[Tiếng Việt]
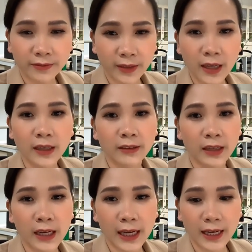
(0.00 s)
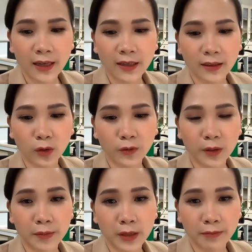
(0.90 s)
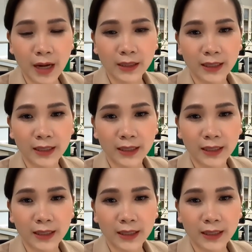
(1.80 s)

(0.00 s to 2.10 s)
Vâng, khả năng là ở khu vực miền Bắc